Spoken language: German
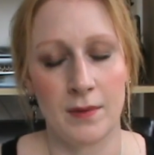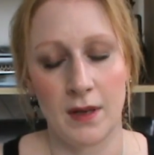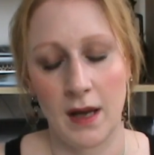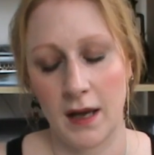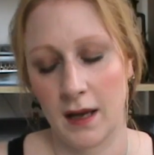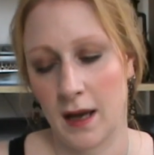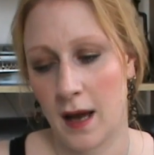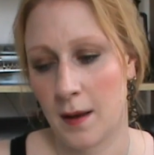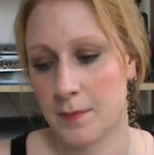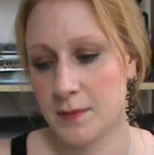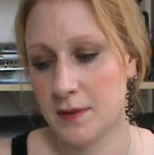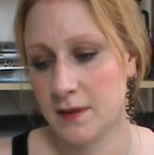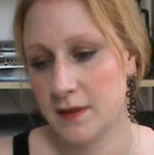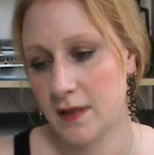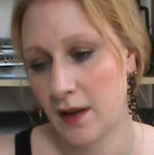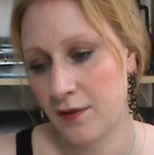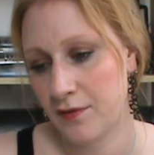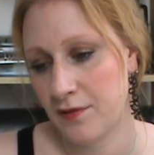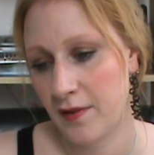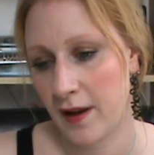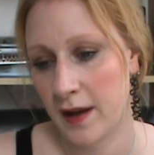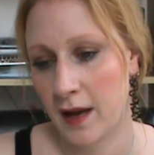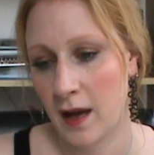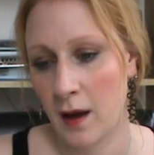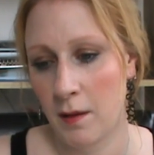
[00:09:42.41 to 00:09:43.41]
da gab es
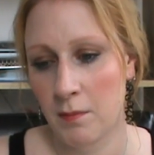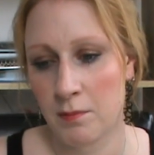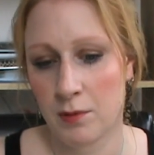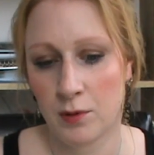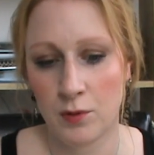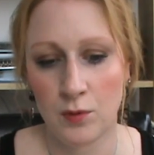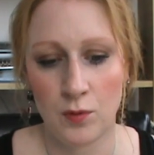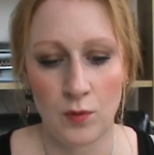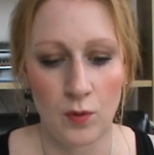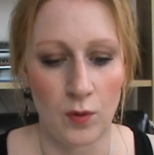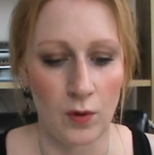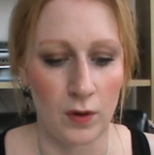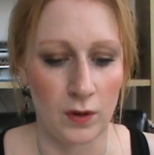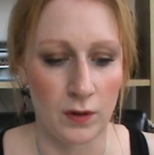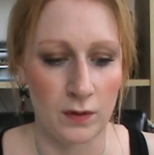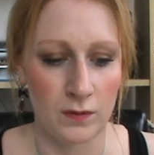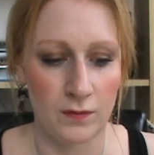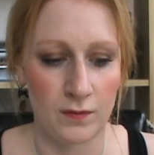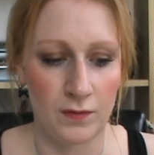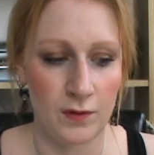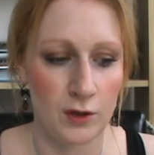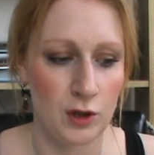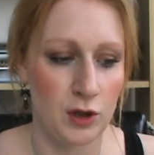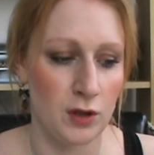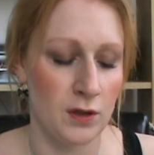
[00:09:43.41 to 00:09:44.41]
Sapphire Blue
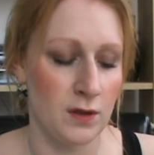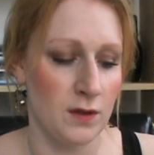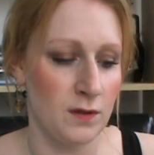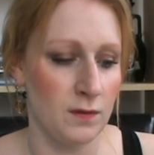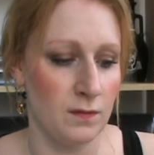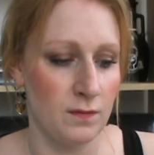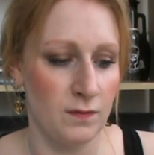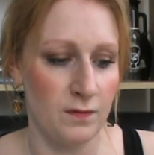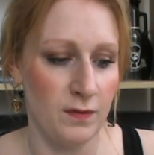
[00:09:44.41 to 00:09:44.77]
und Vicious